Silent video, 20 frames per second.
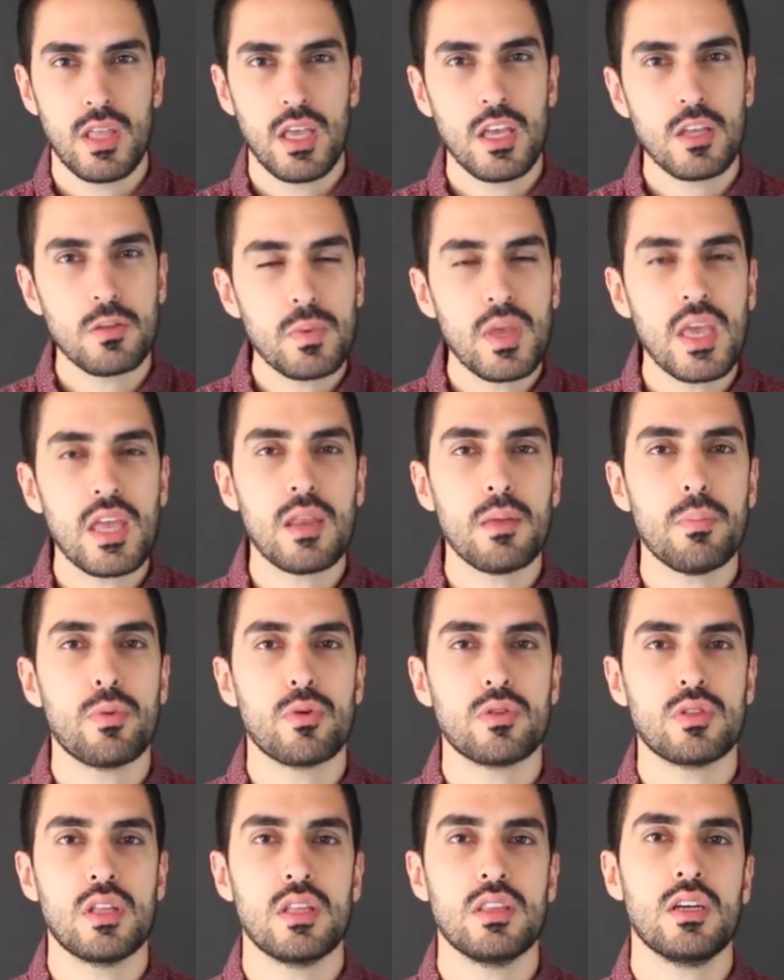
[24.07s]
es bien
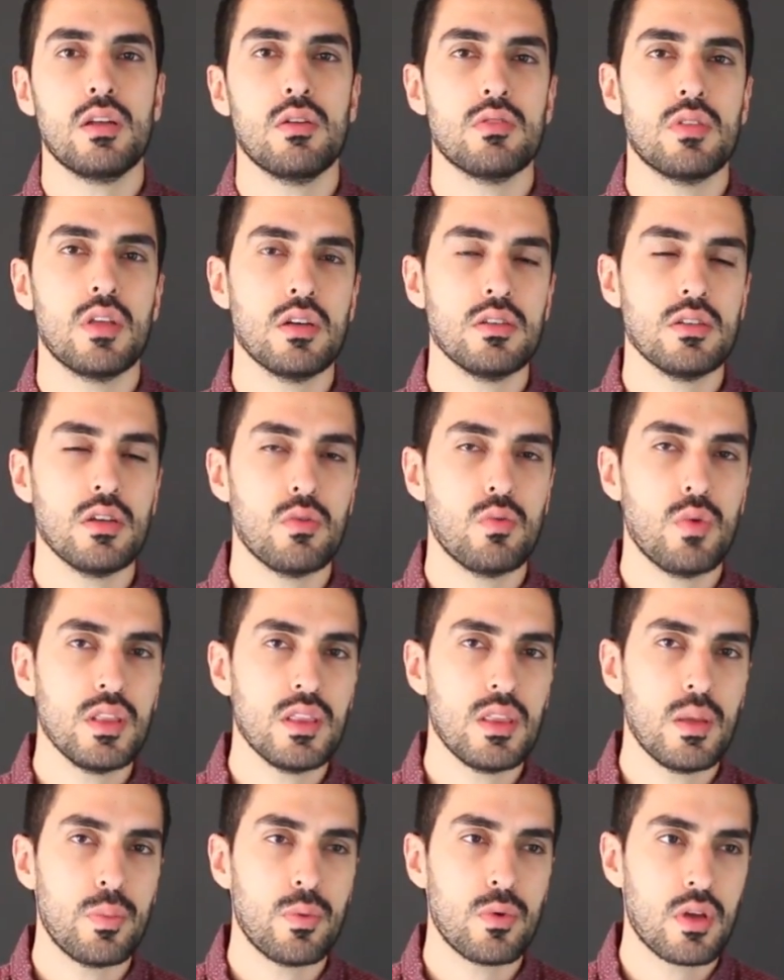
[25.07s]
importante que lo tengas en
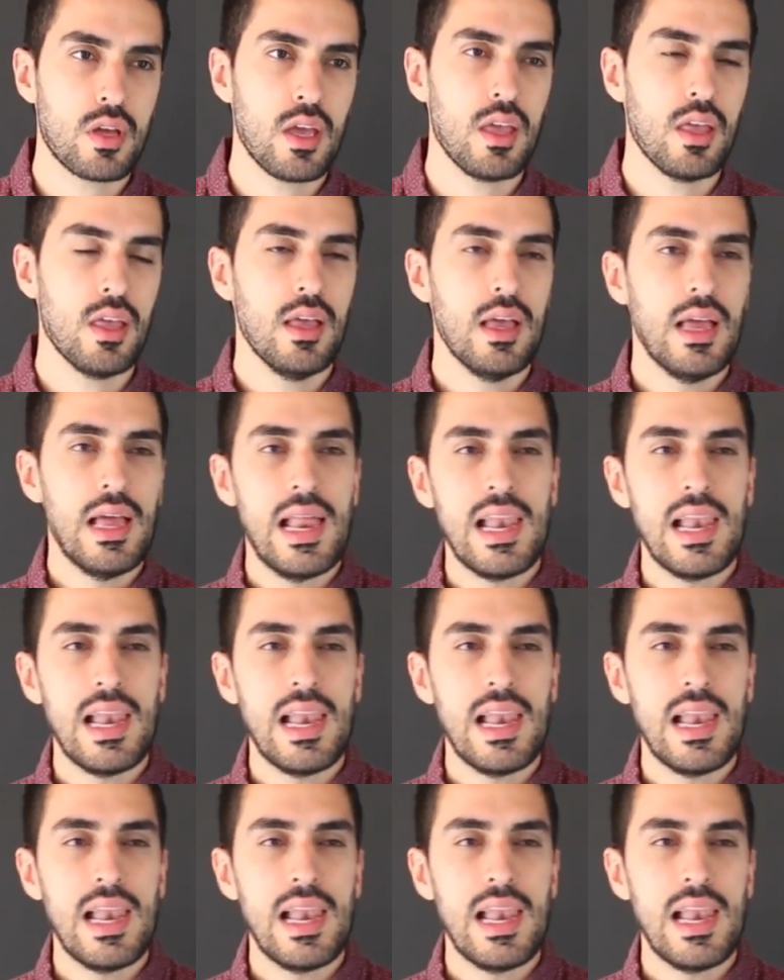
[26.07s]
cuenta porque